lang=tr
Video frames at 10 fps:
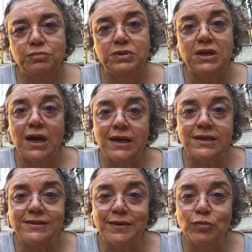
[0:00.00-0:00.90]
bir
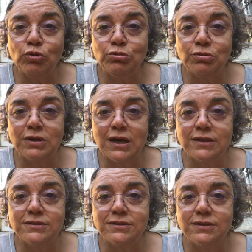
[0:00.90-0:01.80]
ailede mi
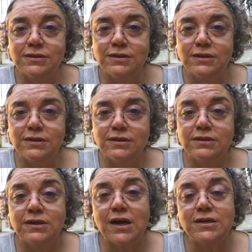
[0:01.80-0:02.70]
olurlardı?
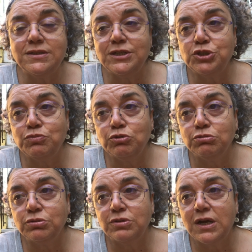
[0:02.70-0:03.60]
Kardeş mi
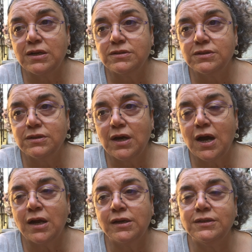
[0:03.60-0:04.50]
olurlardı?
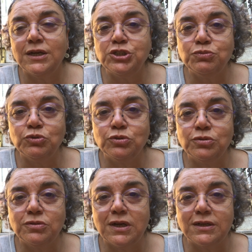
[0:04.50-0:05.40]
Arkadaş mı
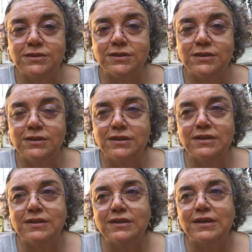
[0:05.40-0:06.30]
olurlardı?
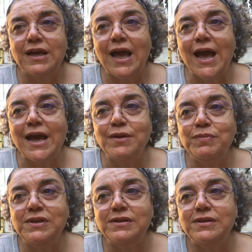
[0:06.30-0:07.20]
Her
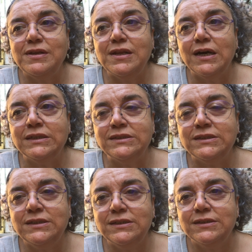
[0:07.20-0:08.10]
birinin
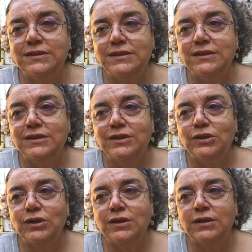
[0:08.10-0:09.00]
adı
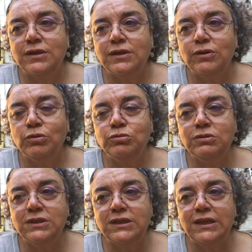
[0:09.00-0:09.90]
e,
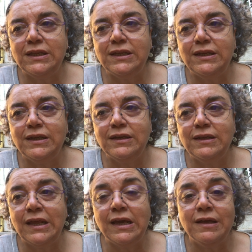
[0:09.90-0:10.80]
onunla ilgili
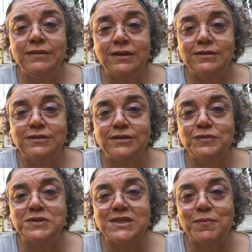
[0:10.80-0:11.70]
neyi anlatırdı?
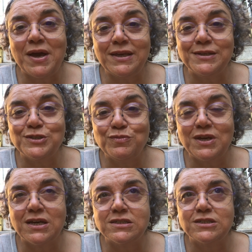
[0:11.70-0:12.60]
Mesela ben yazımı
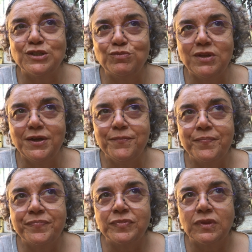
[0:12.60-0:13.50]
yazdığımda
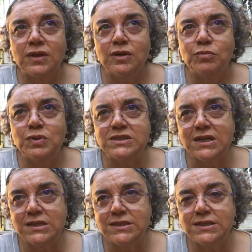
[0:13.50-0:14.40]

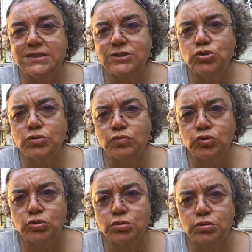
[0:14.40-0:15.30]
pazartesi çok
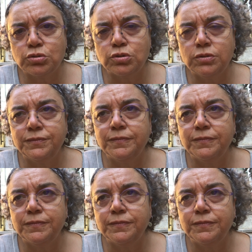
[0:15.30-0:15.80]
mutsuzdu